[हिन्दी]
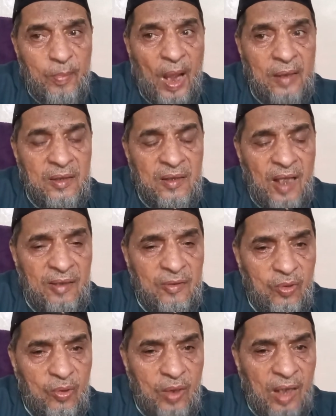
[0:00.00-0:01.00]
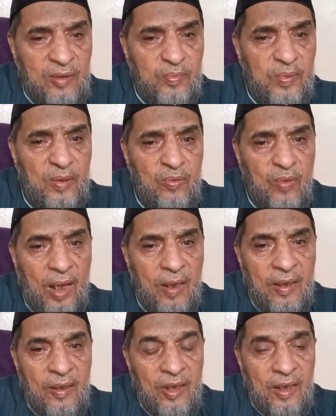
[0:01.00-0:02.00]
पाकिस्तान दो लख भी हुआ
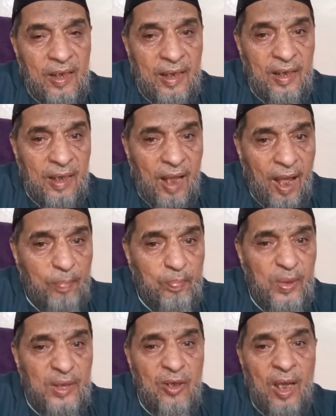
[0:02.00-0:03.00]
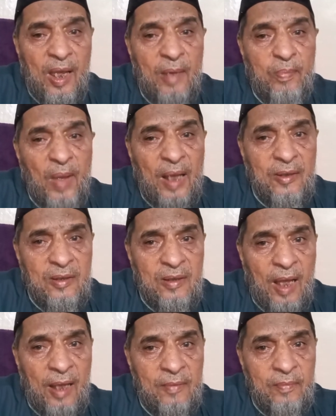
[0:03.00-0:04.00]
लेकिन अब भी जो है
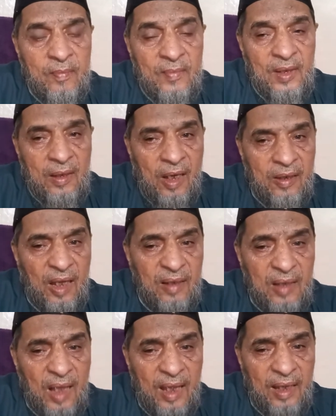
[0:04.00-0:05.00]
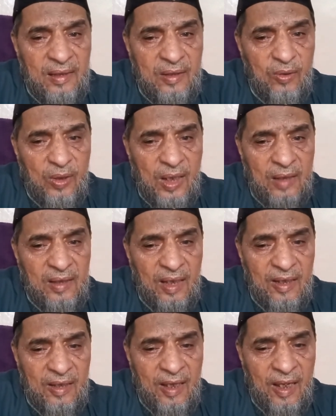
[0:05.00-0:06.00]
पाकिस्तान खटकता है इसी वजह
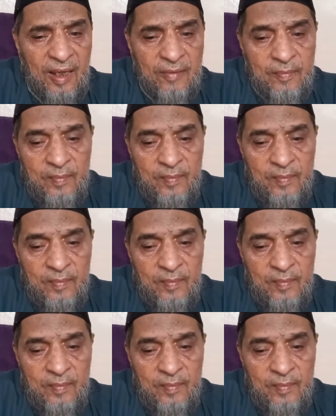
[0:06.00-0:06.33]
से कि ये